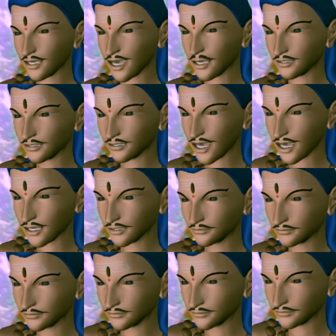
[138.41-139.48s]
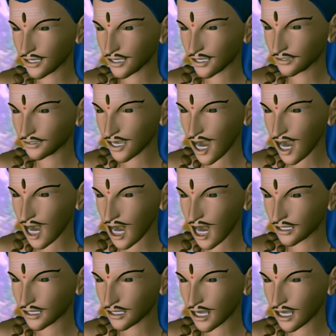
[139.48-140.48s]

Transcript: นางก็คงจะมาบอกเราด้วยตัวเอ